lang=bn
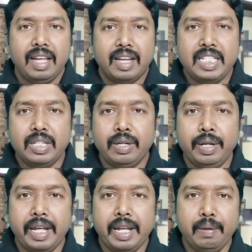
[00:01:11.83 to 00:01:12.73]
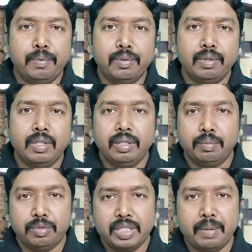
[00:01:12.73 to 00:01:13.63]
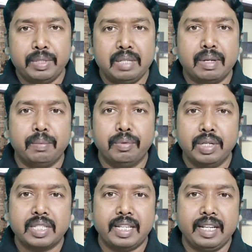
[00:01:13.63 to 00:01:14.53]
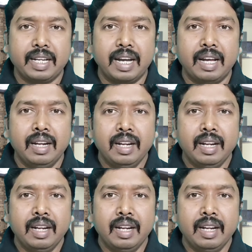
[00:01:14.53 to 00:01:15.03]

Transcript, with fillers: এই জন্য এই ভুল বোঝাবুঝি বা ভুল শিক্ষা